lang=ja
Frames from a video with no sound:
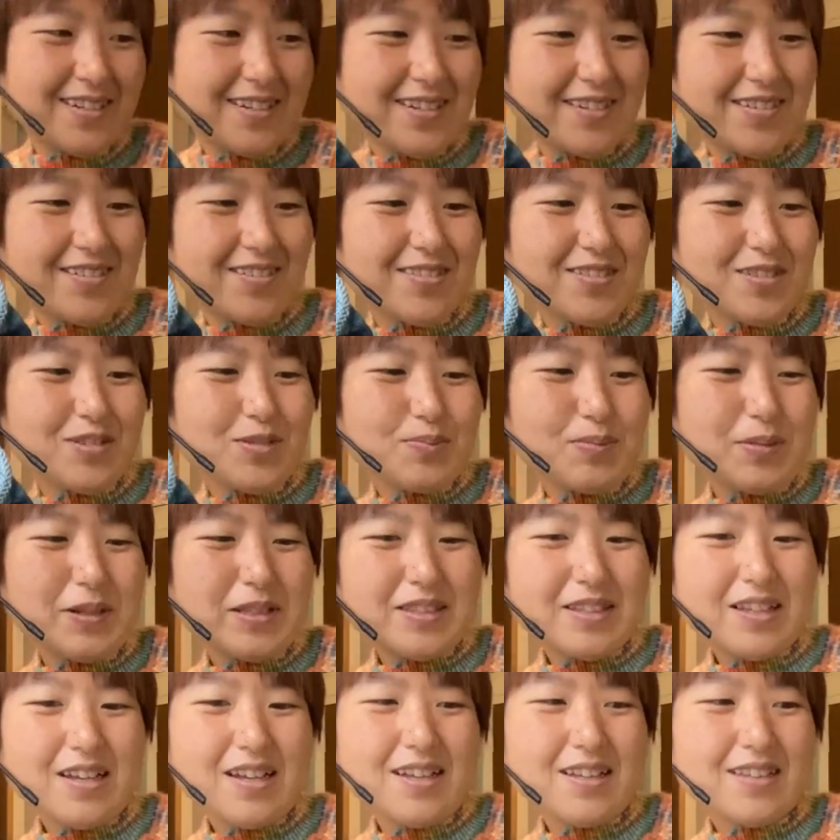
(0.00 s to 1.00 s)
この
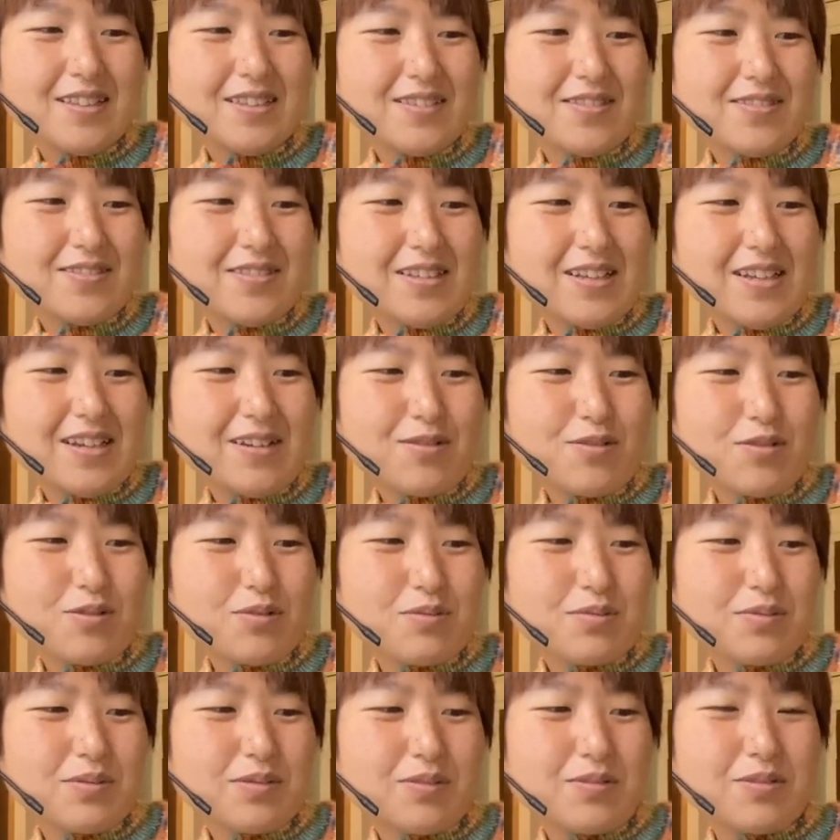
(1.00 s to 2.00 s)
パターンのね
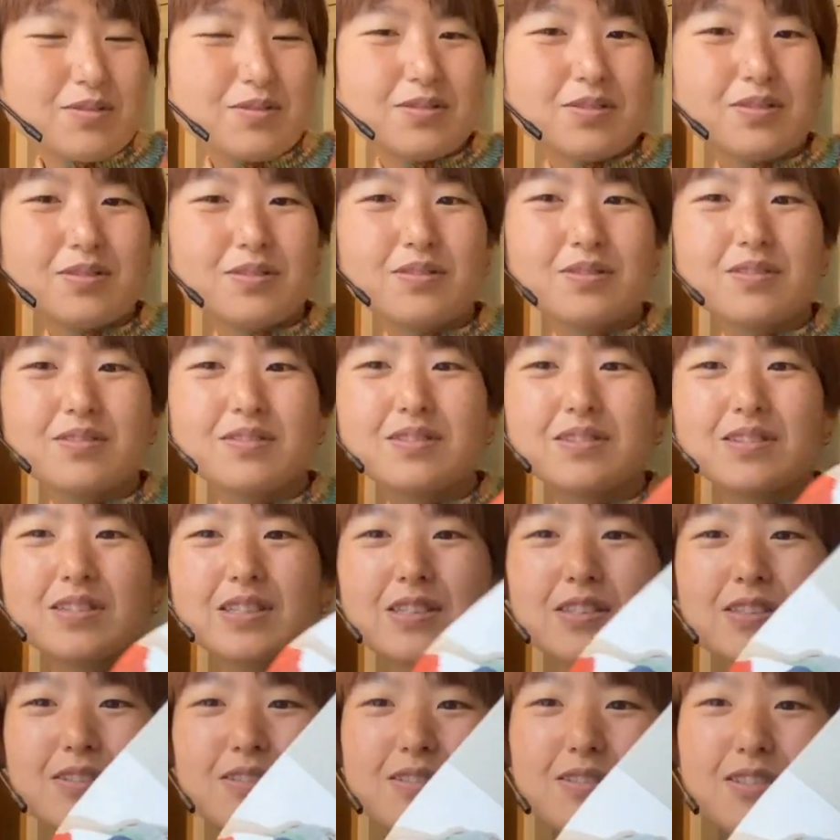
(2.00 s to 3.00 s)
本この
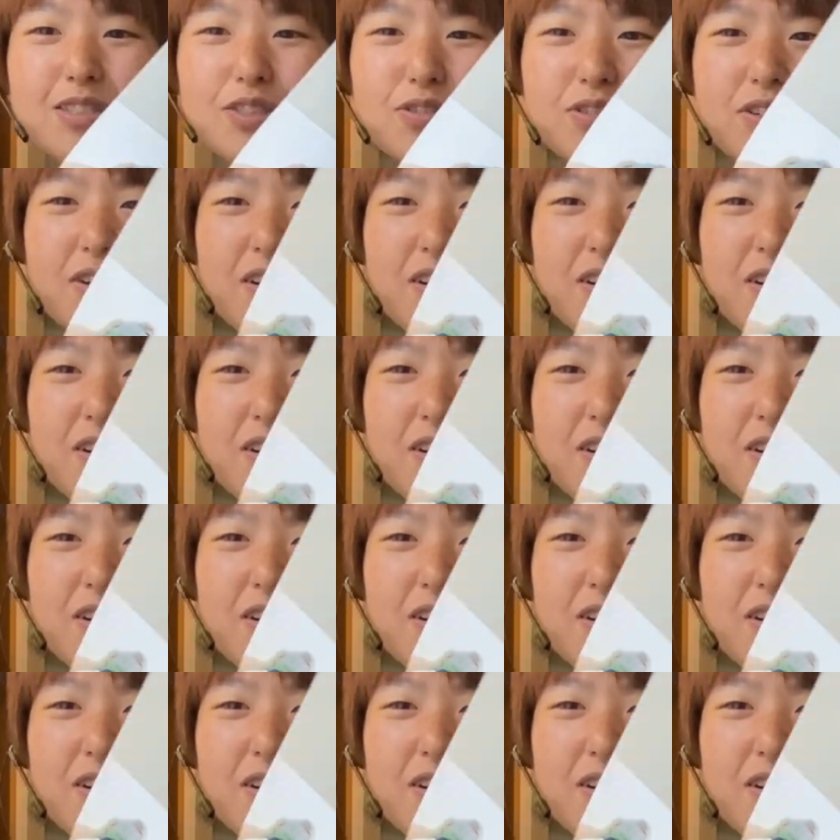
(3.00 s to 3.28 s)
本超